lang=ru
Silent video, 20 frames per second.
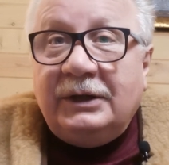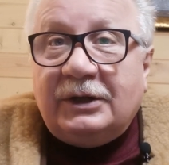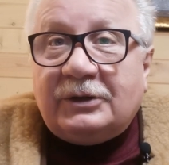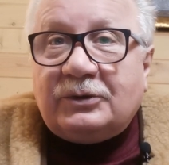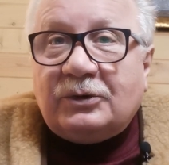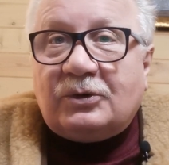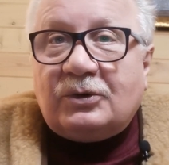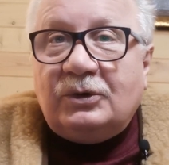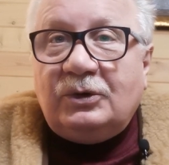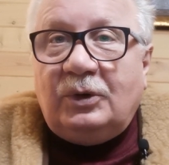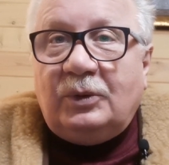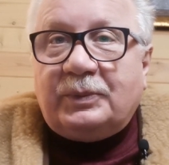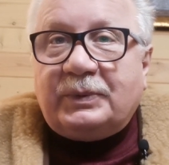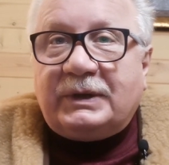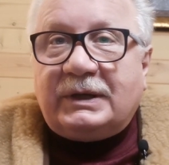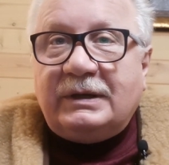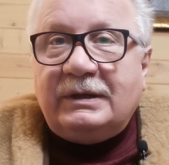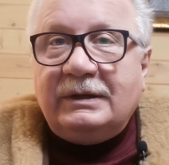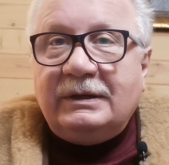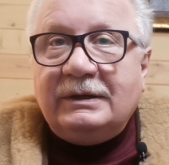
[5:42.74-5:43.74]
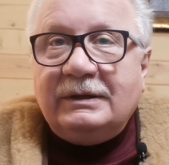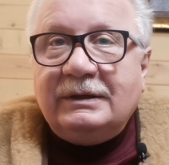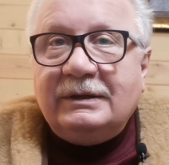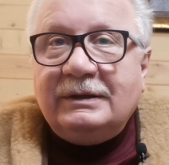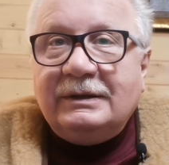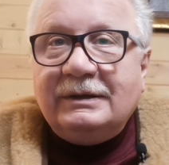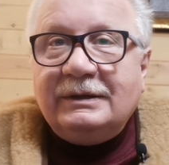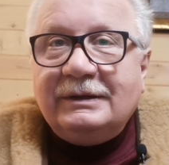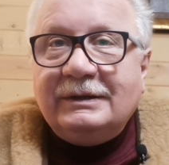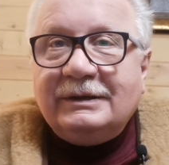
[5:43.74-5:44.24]
Нету кнопки,
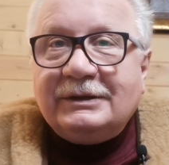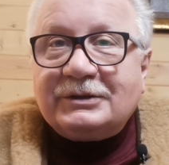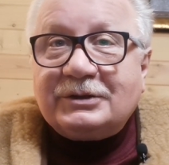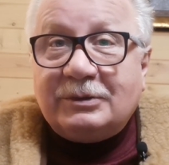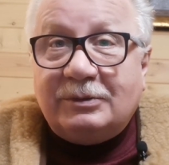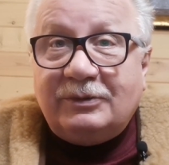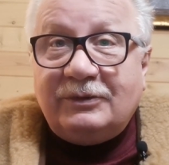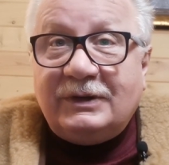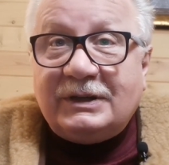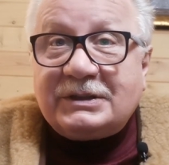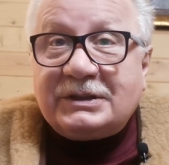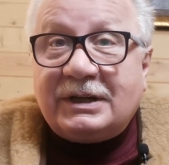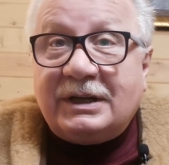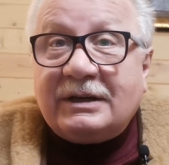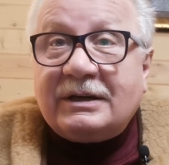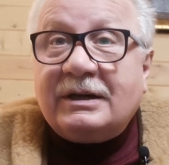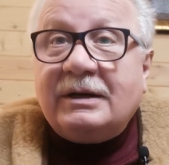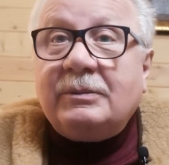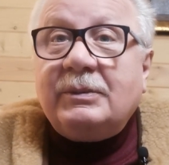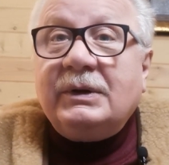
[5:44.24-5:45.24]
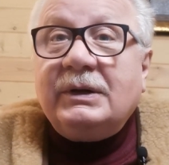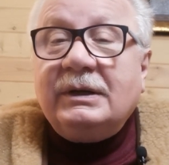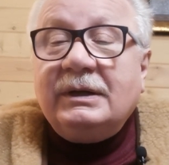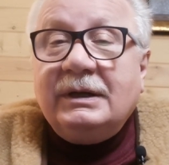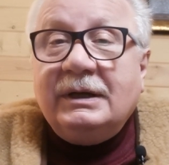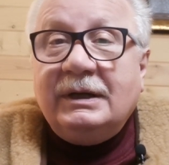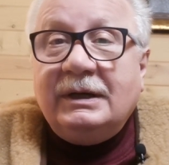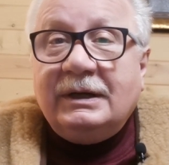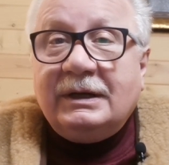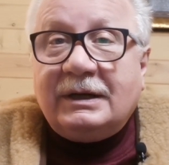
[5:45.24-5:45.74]
чтобы ваш корабль,
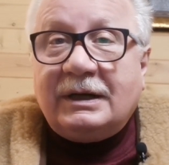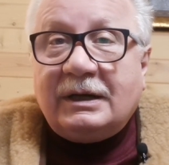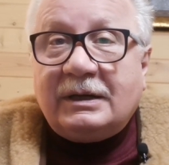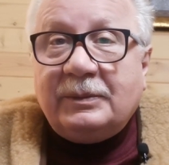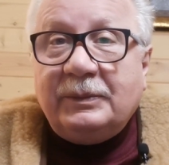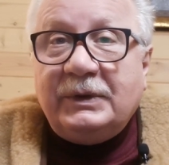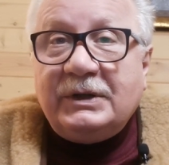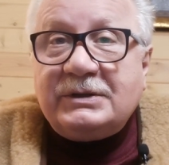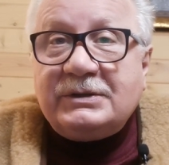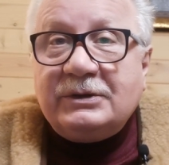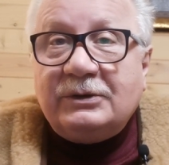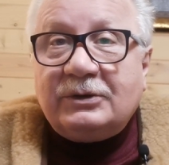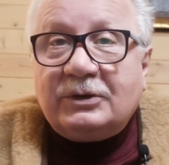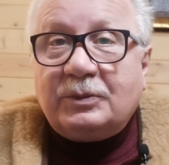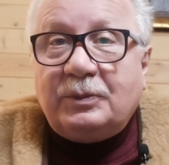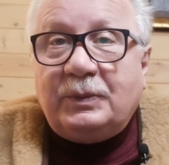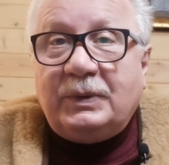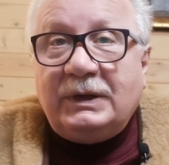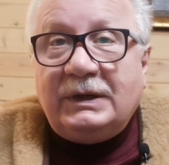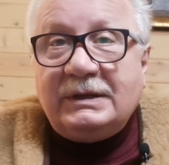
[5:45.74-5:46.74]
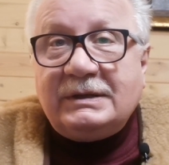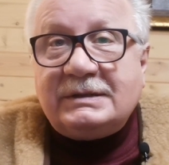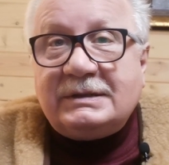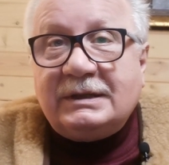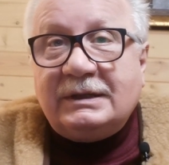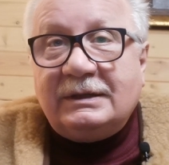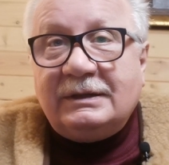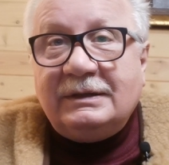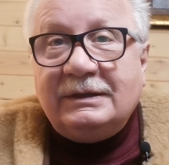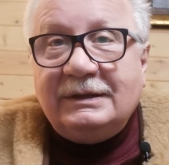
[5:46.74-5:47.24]
как метеор,
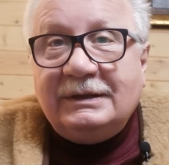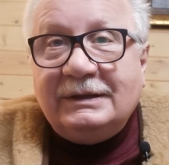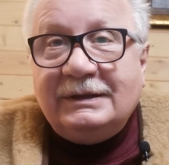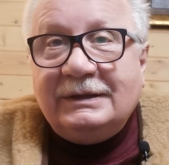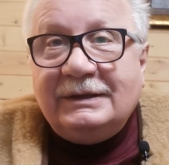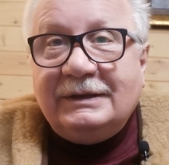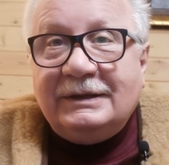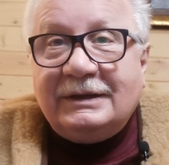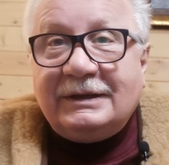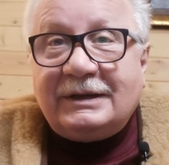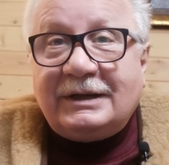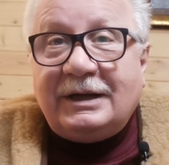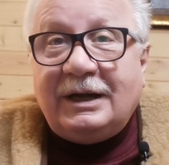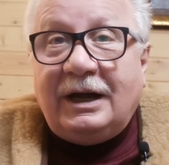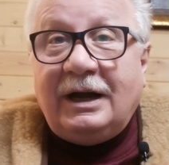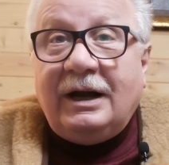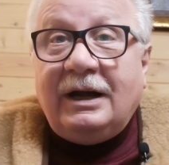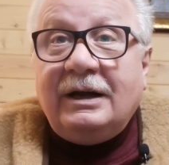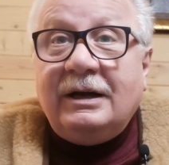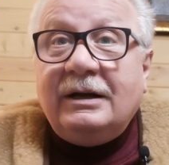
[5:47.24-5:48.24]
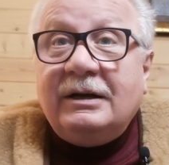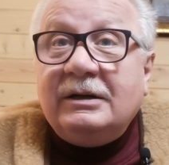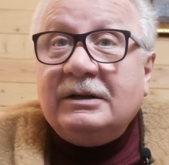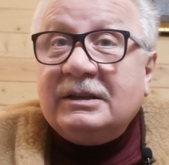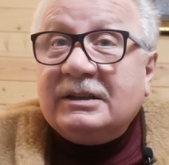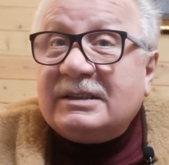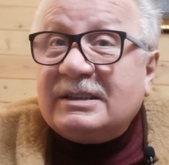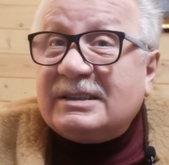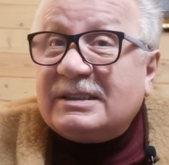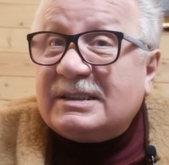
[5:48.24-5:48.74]
полетел к
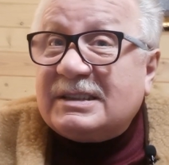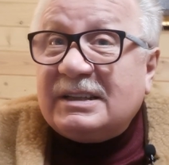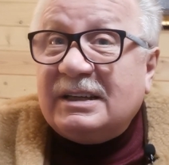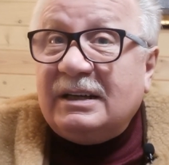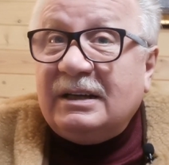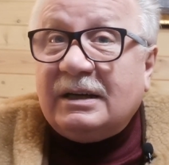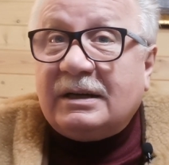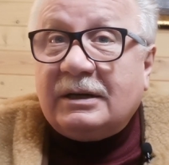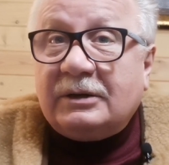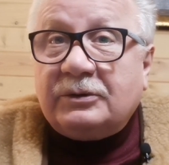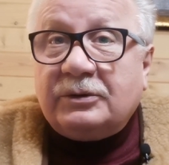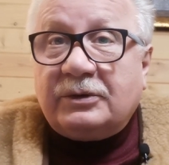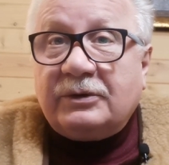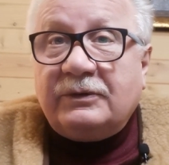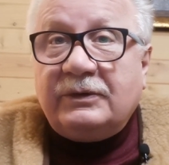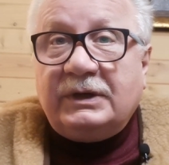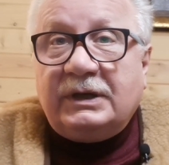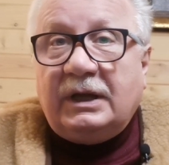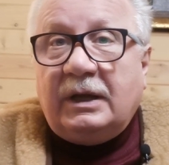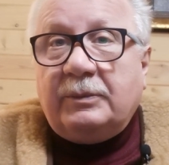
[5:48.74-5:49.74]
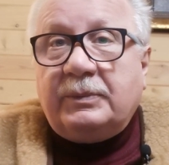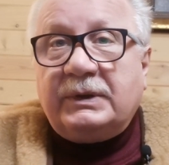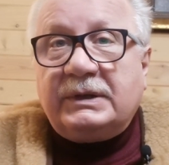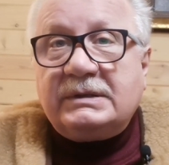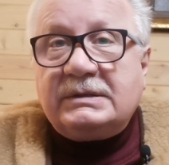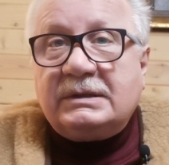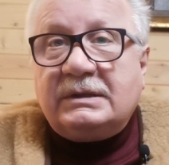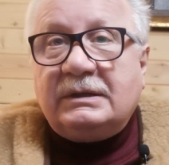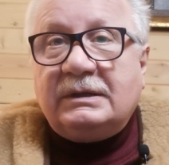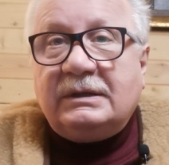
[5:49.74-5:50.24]
цели, которую вы не
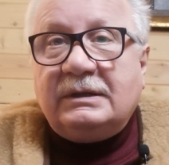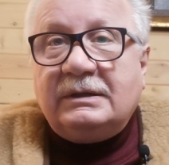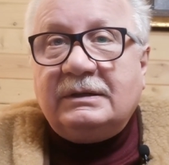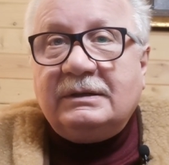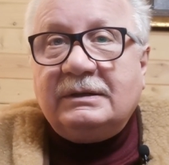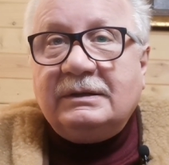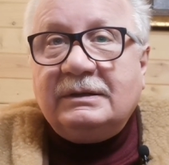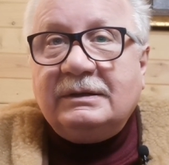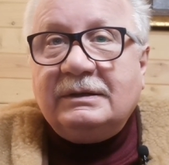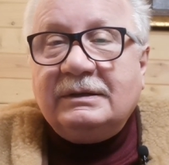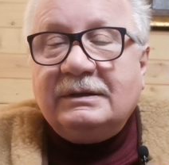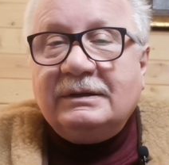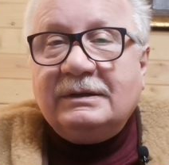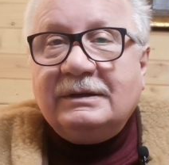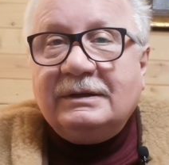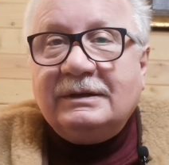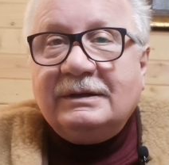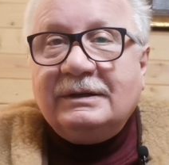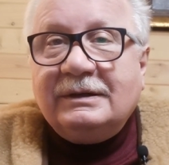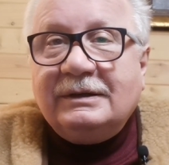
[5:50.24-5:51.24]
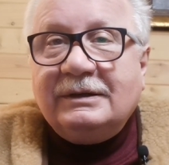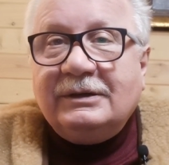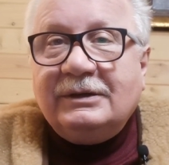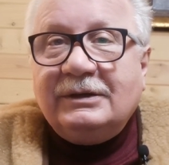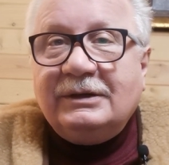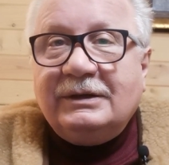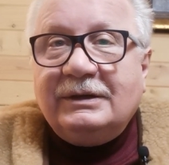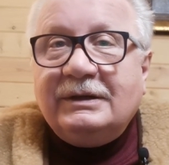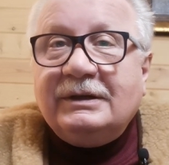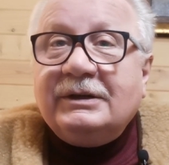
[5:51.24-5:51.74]
определили.
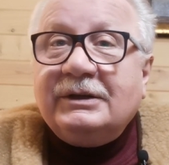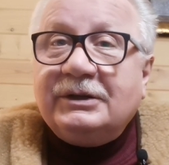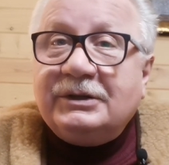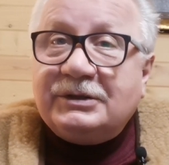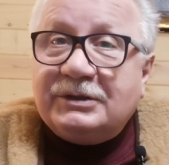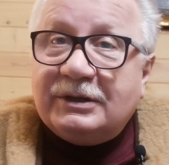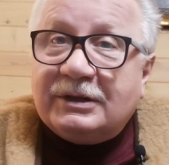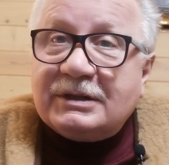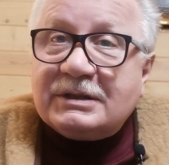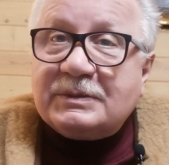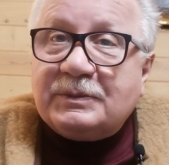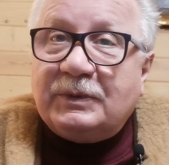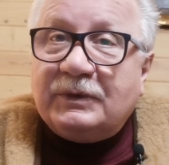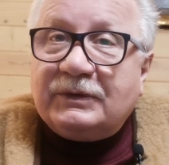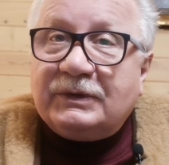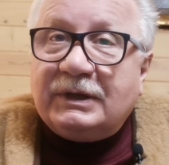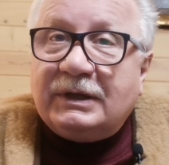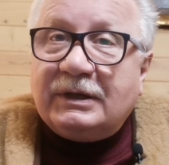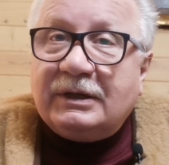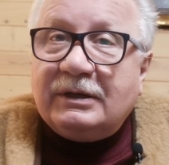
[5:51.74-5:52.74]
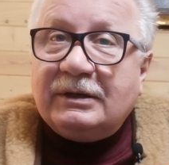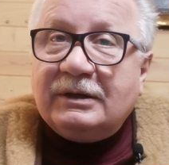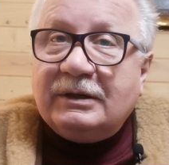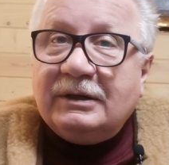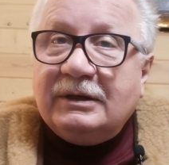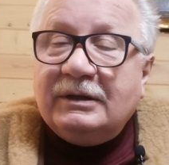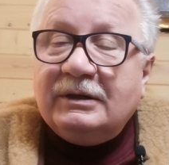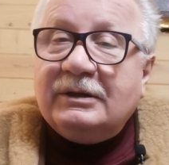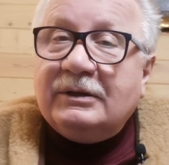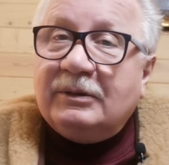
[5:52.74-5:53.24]
Еще раз повторяю,
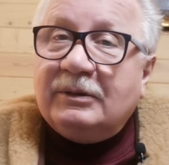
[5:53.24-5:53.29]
